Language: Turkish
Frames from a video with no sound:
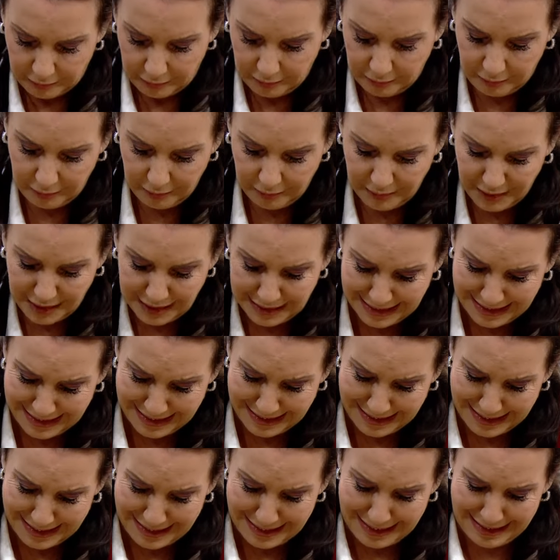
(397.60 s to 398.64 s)
Hı.
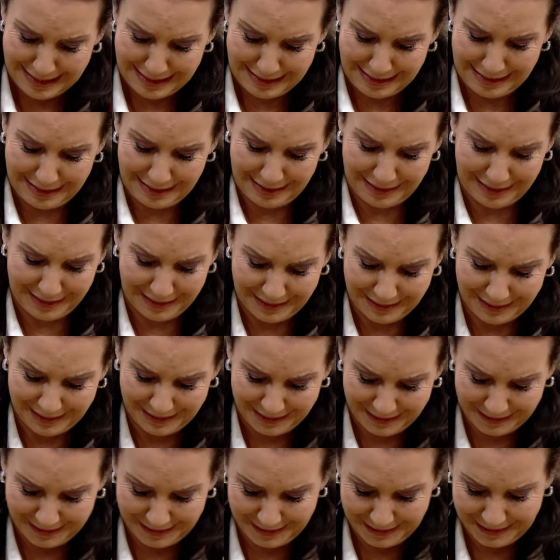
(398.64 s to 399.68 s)
Karideslerin kafasını
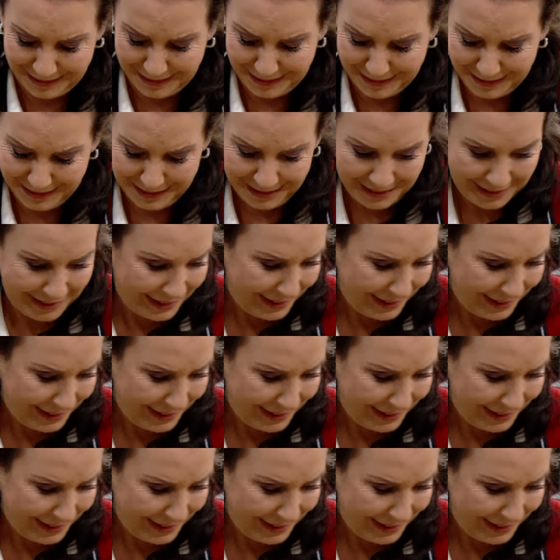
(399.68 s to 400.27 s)
koparacağız.